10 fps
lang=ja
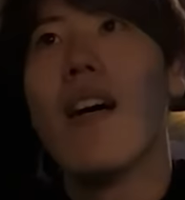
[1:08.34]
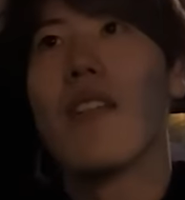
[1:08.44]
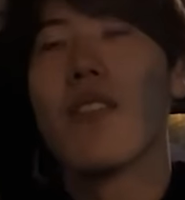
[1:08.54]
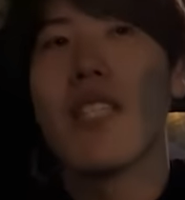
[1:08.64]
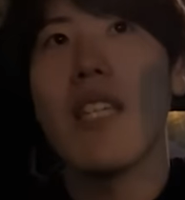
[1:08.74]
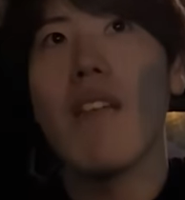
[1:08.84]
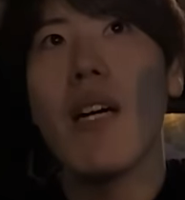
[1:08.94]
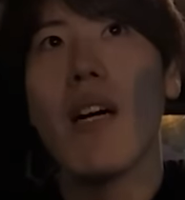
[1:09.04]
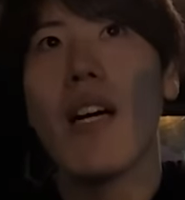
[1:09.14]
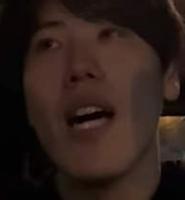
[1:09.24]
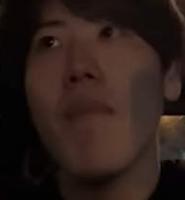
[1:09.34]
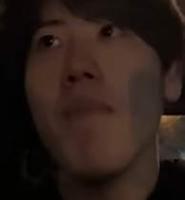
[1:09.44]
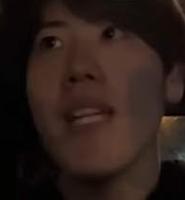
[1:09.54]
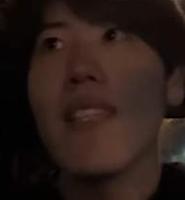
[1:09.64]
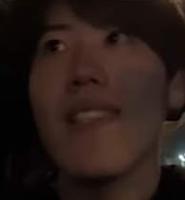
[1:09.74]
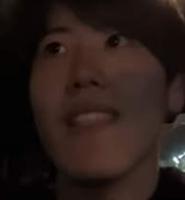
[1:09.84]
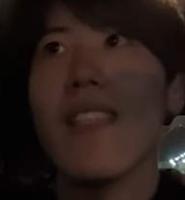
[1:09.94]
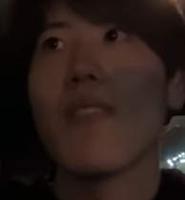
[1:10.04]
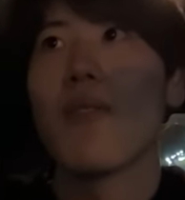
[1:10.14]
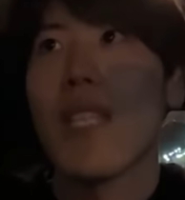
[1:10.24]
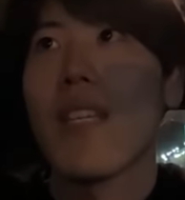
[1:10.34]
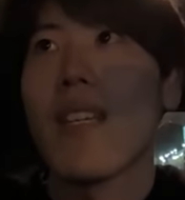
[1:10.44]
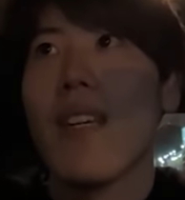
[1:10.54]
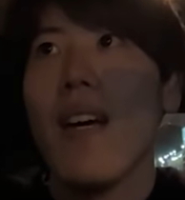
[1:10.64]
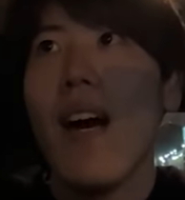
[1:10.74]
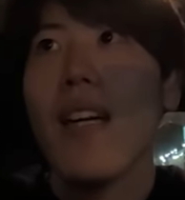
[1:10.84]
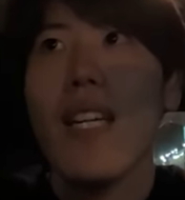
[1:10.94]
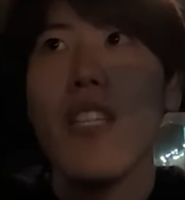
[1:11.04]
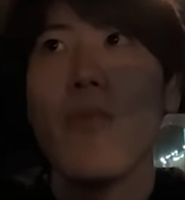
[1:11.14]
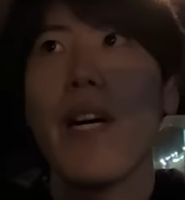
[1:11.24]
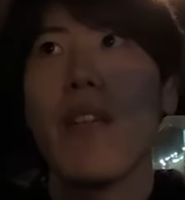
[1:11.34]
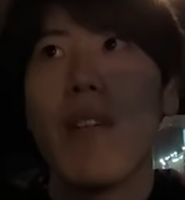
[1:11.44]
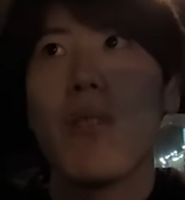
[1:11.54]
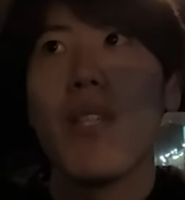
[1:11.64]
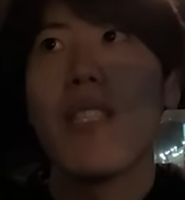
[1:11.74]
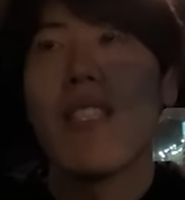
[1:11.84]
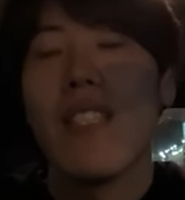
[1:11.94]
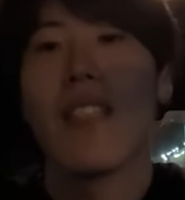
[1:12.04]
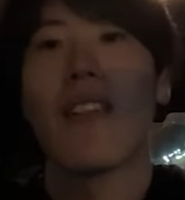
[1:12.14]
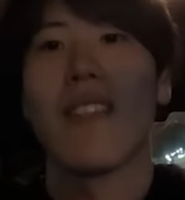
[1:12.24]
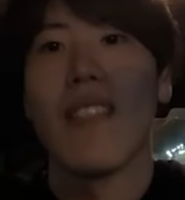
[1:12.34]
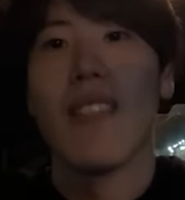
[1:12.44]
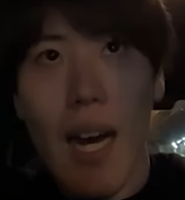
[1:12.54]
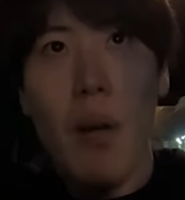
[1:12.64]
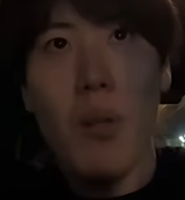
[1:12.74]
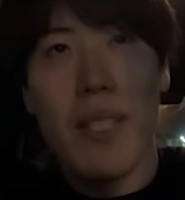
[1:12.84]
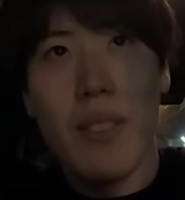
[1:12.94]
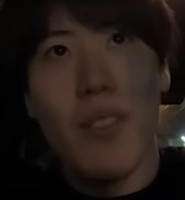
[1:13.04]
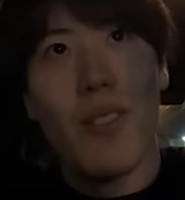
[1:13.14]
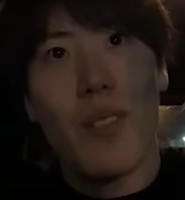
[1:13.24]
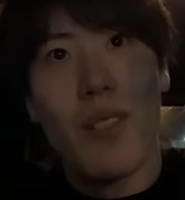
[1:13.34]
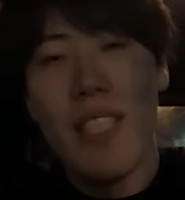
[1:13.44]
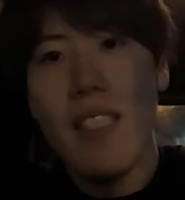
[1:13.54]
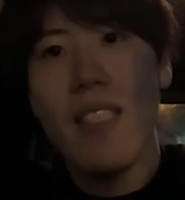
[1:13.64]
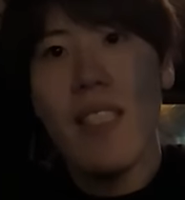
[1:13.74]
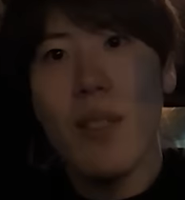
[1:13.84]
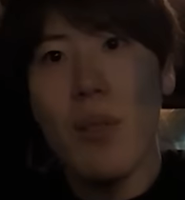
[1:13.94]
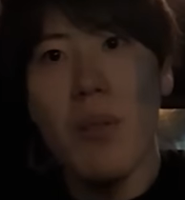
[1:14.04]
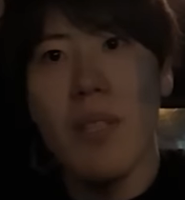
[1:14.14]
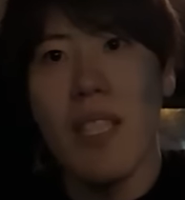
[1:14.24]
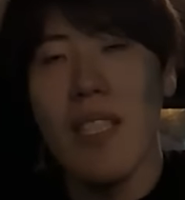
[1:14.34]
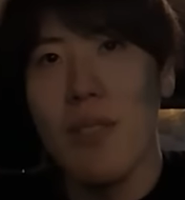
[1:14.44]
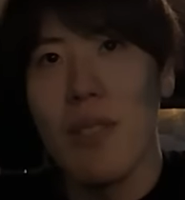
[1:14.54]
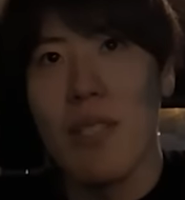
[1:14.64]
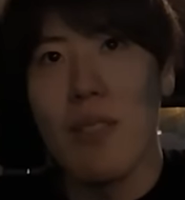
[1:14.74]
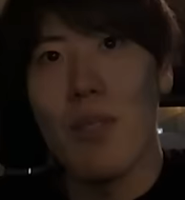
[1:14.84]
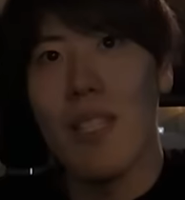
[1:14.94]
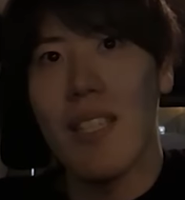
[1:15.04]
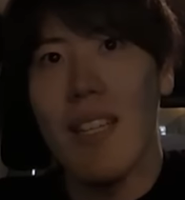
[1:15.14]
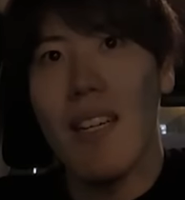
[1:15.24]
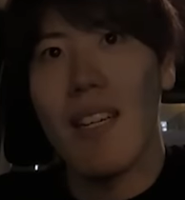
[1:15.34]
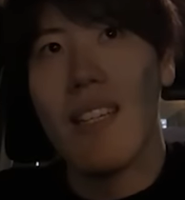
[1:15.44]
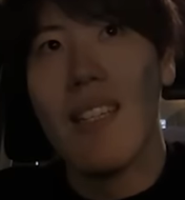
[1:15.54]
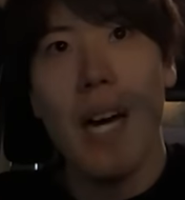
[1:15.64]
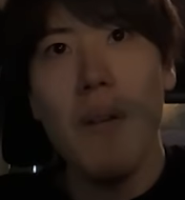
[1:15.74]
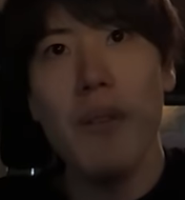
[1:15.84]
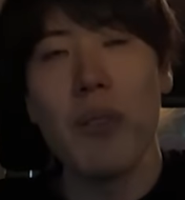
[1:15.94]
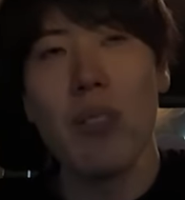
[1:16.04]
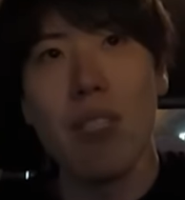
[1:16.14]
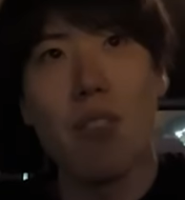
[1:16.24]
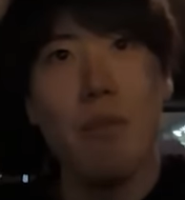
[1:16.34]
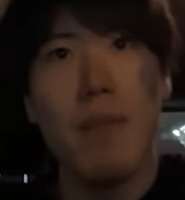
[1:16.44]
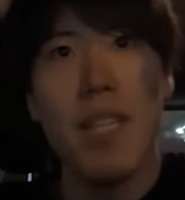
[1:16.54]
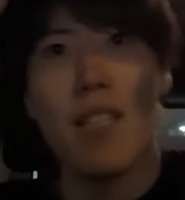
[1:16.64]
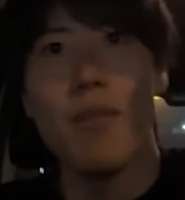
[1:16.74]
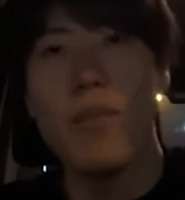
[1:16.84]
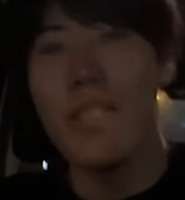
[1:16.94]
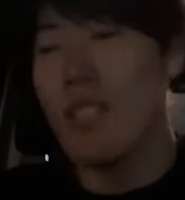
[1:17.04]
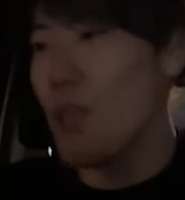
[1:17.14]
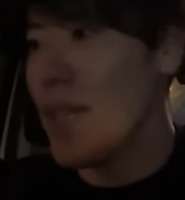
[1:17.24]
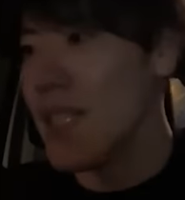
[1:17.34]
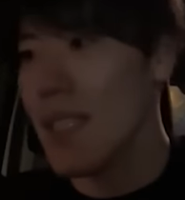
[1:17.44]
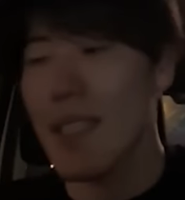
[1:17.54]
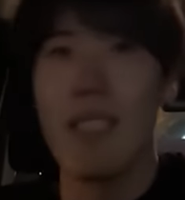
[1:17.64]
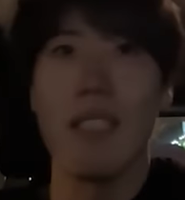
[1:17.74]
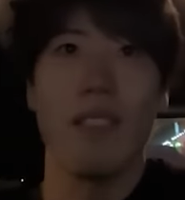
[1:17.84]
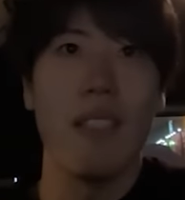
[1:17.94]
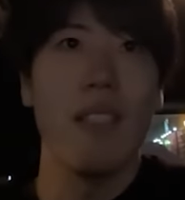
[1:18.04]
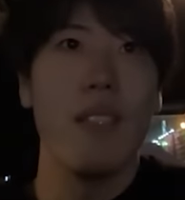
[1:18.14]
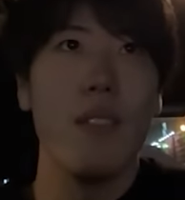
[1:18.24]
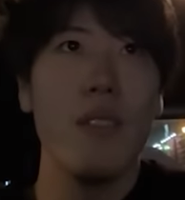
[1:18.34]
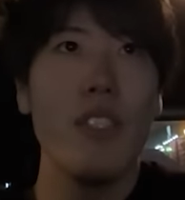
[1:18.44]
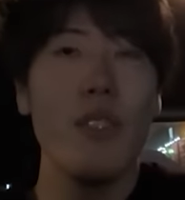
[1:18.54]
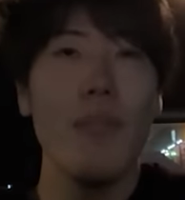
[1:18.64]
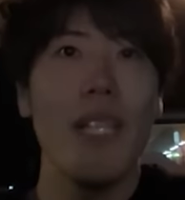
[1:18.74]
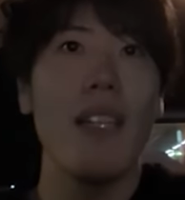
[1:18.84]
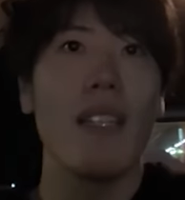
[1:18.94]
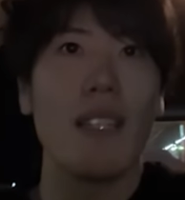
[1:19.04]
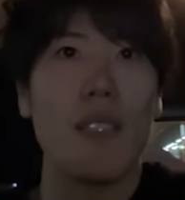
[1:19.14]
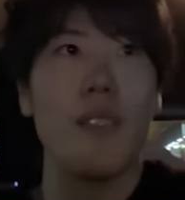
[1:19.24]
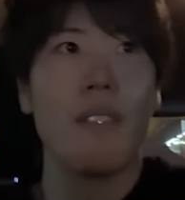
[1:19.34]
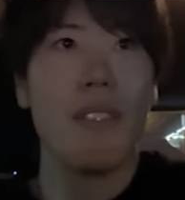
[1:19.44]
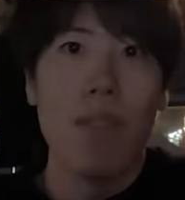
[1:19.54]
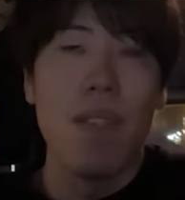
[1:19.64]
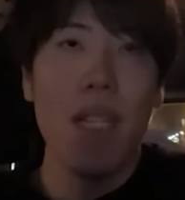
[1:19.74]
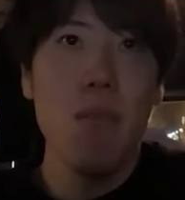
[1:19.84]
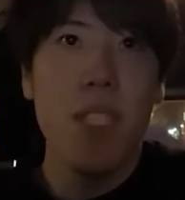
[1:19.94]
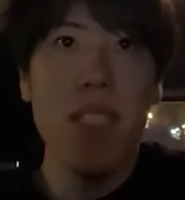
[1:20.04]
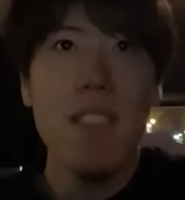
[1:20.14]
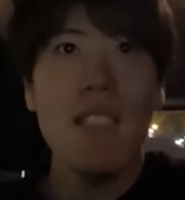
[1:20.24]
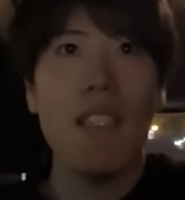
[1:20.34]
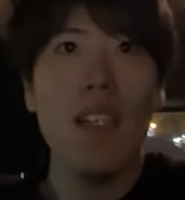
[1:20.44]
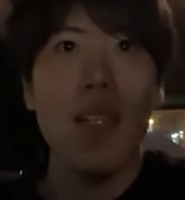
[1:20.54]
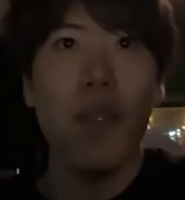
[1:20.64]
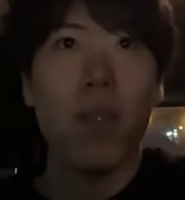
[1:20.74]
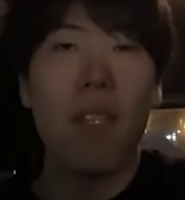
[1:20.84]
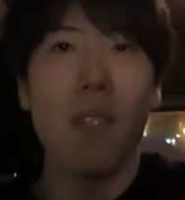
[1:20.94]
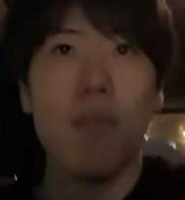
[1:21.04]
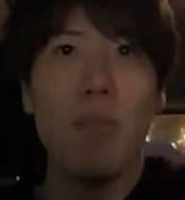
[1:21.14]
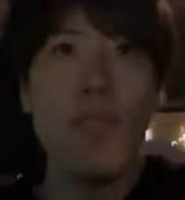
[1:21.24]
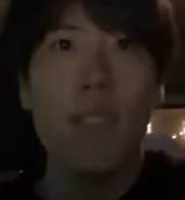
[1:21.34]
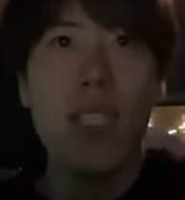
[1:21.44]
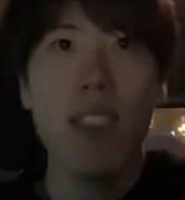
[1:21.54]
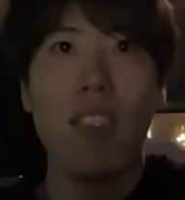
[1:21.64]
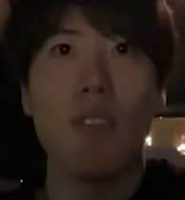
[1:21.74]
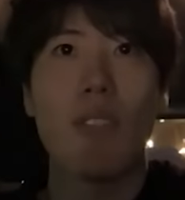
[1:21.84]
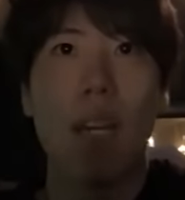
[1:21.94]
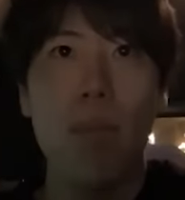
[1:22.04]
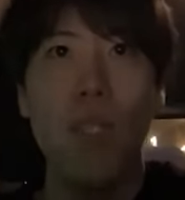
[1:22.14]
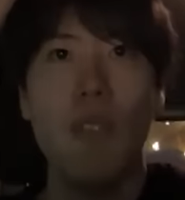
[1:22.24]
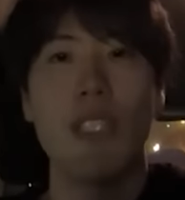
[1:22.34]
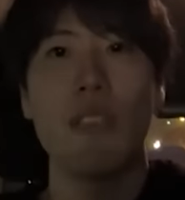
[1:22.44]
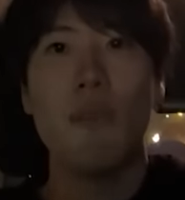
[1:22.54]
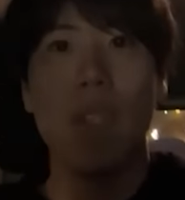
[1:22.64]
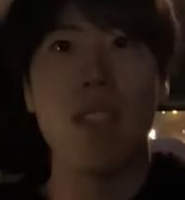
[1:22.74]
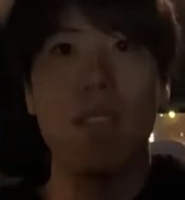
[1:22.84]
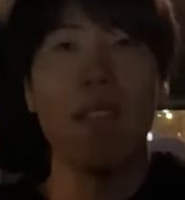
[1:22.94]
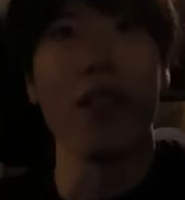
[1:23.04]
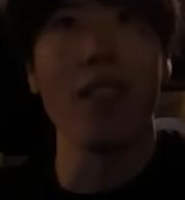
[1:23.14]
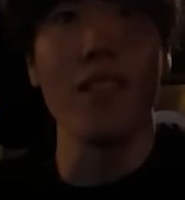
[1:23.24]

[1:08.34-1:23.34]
あの、下は、あんまり気にしなくてよくて、赤の場合はとりあえず気にしなくていい。青だと、電車が通っていいよっていうことだから、青の時は車は基本的に止まんなきゃいけないんだよね。後ろ見ながらだけど。あれも電車の、あの、運転手のための信号なんだよね。で、